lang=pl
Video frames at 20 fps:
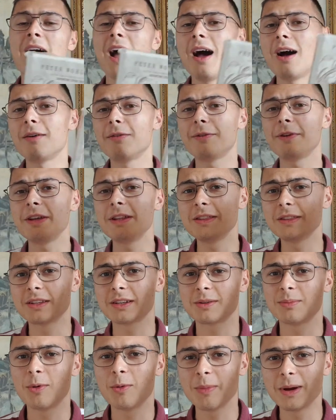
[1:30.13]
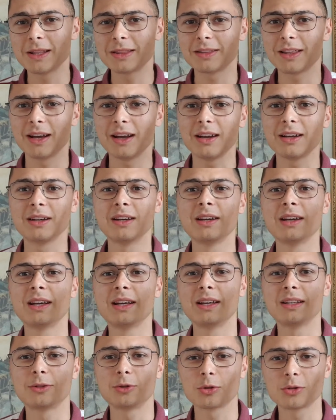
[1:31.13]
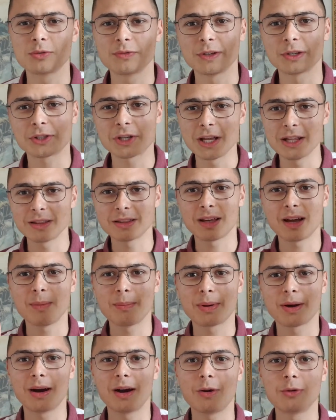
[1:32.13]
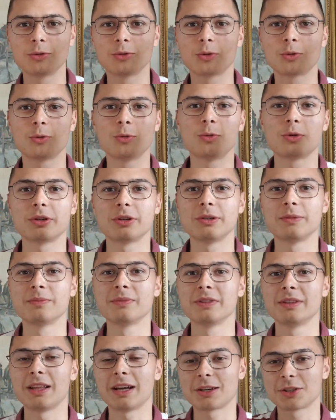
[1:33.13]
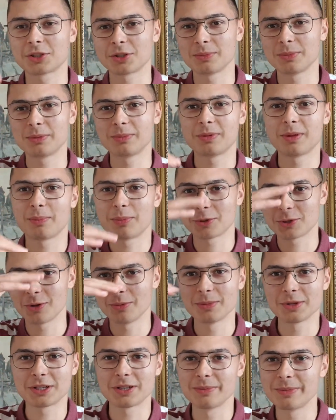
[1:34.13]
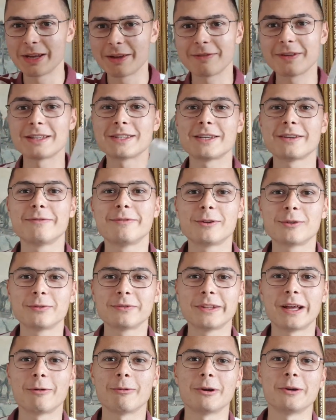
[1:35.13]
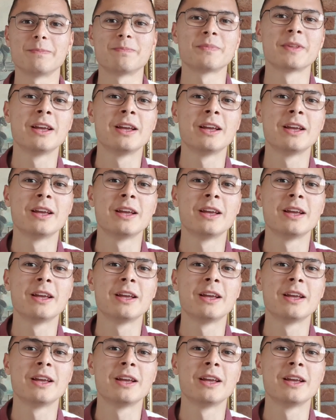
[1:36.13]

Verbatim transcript: a w innych momentach to zwierzęta pcha on do góry, tak żeby te poziomy się mniej więcej wyrównały.